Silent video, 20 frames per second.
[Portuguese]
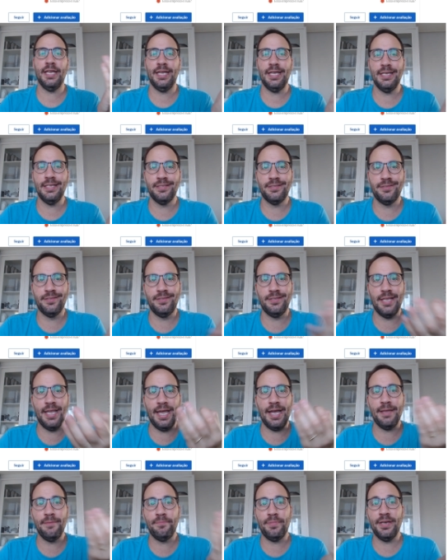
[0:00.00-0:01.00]
esse, é,
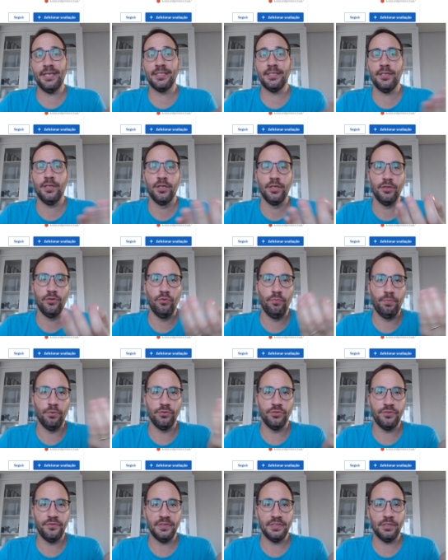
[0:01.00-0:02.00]
a empresa no
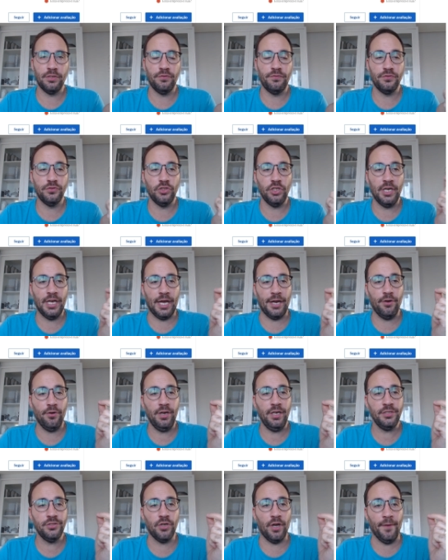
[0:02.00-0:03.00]
ponto de vista do funcionário.
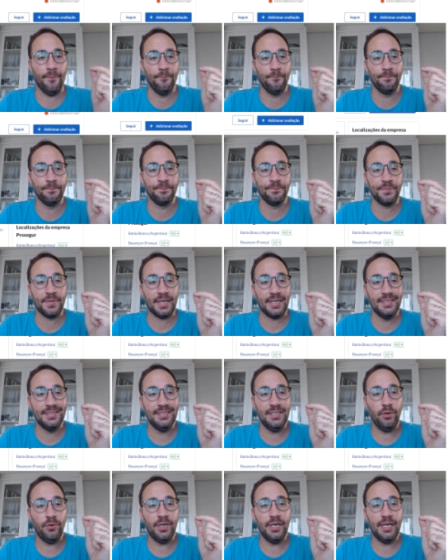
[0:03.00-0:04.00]
Olha só.
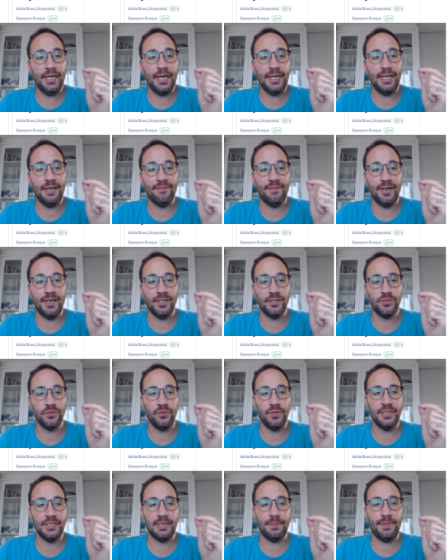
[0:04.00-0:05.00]
Se eu clicar em
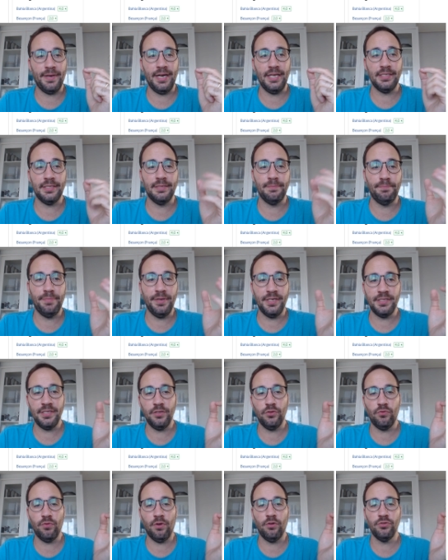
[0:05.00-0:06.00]
avaliações, aparece
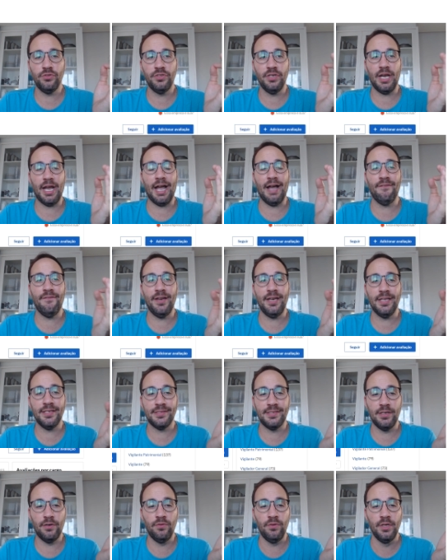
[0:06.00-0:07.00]
percentual de
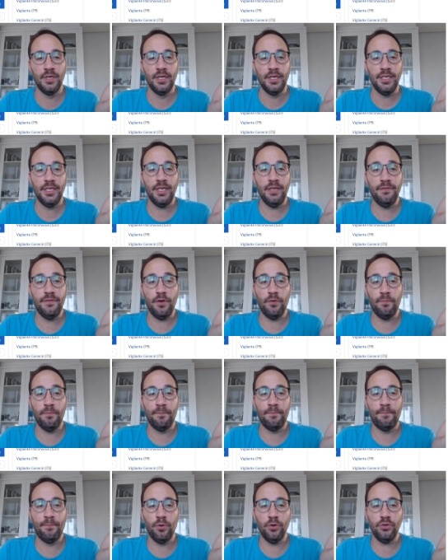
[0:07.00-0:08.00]
avaliação nível
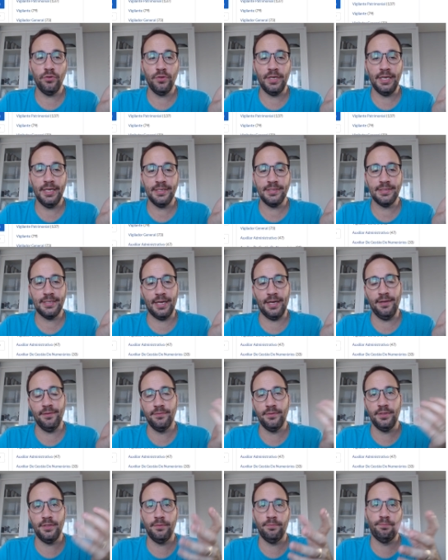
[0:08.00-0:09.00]
português, tá?
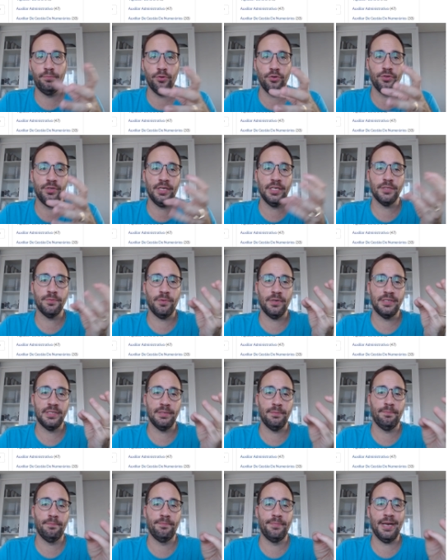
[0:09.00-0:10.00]
português pode
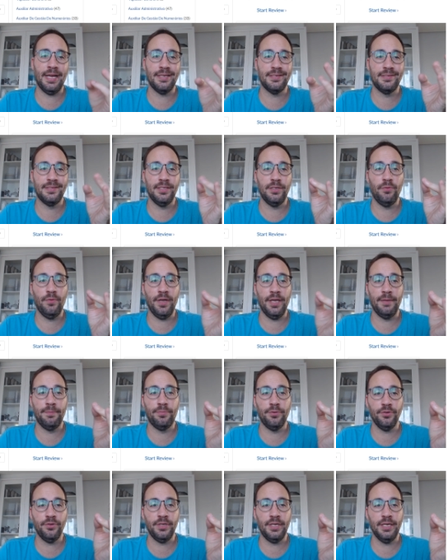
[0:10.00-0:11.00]
ser Brasil e
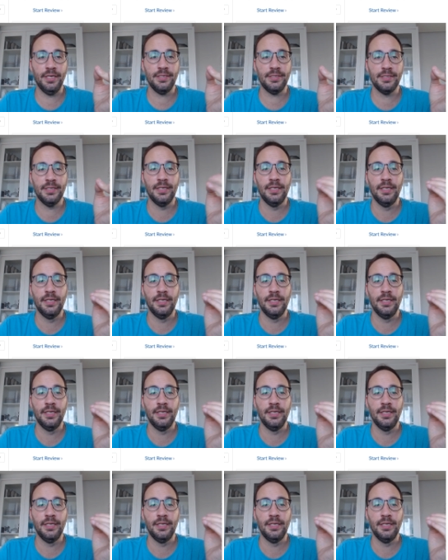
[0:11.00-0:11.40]
português.